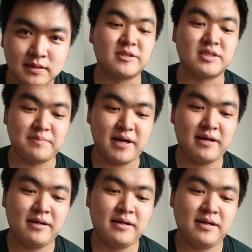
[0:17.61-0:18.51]
ひとつめ、
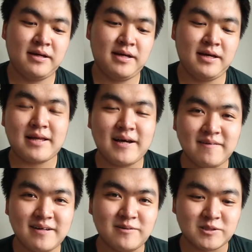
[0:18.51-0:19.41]
台
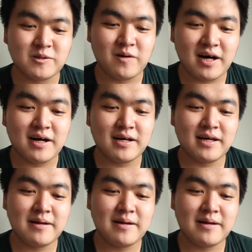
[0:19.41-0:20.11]
湾の人は